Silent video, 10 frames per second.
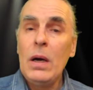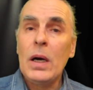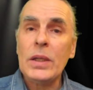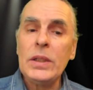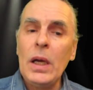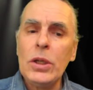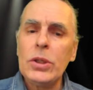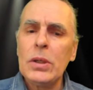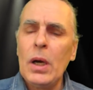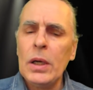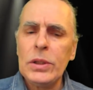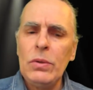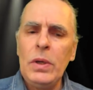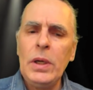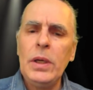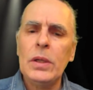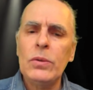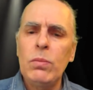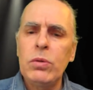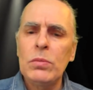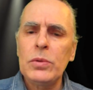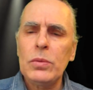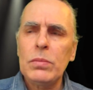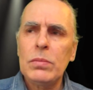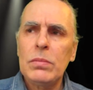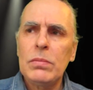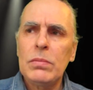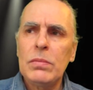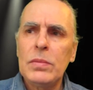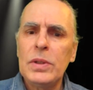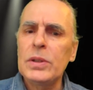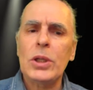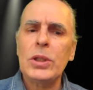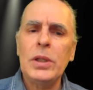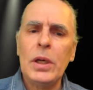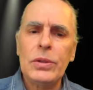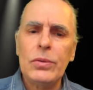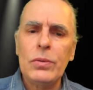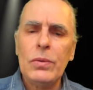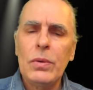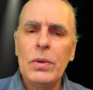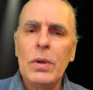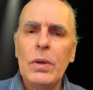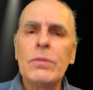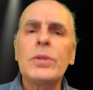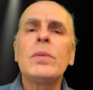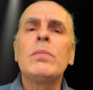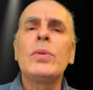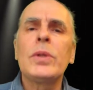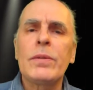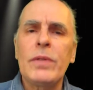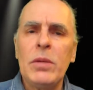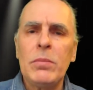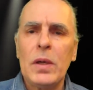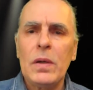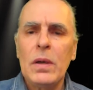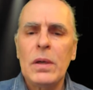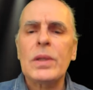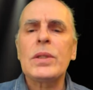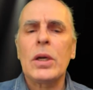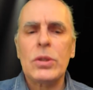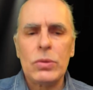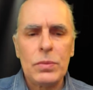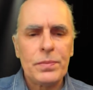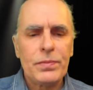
А знаешь, одну легенду помню. И даже не одну. Вот будет время, расскажу.